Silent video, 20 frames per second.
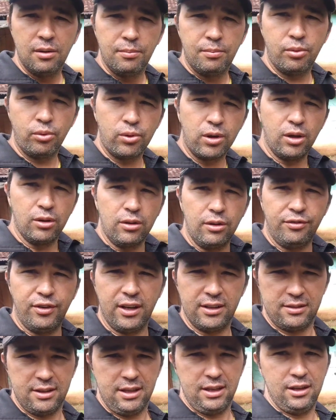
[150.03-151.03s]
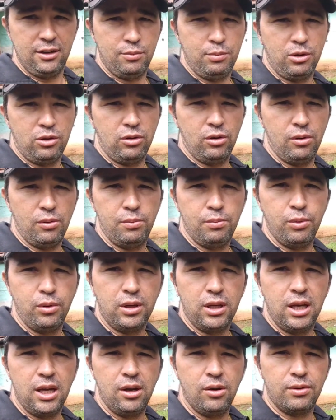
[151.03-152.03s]
Por que eu estou fazendo isso, pessoal?
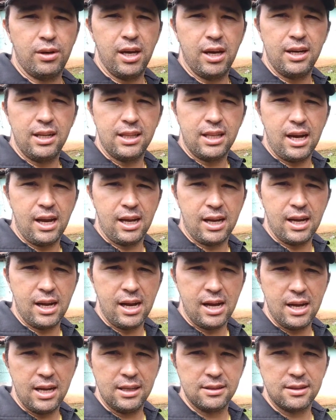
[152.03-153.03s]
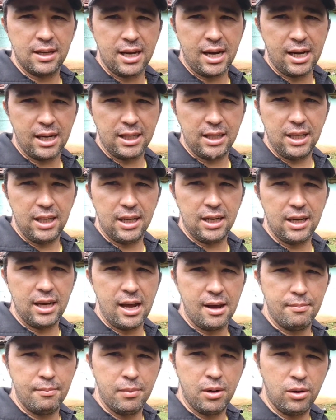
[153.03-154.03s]
Porque eu quero entregar essa carteira
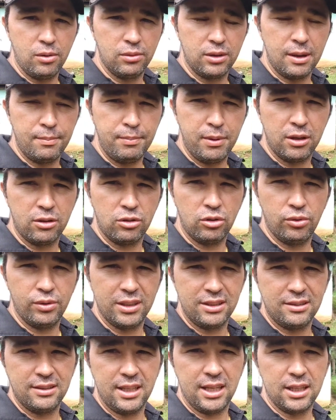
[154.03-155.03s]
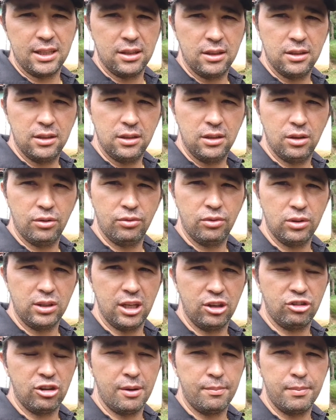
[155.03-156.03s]
na mão da pessoa certa. Não vou
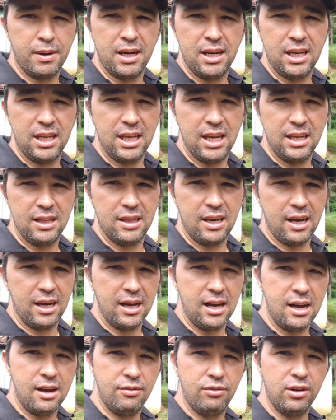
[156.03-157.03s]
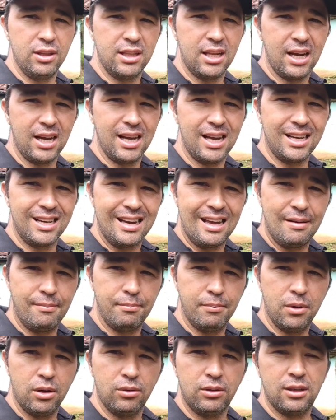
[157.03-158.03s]
deixar para ninguém entregar, vou entregar na
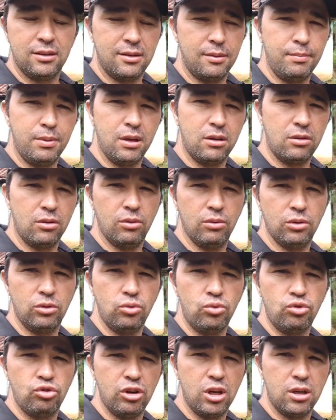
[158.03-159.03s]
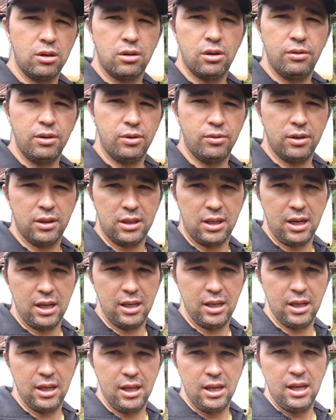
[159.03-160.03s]
mão dessa pessoa, do jeito que eu encontrei.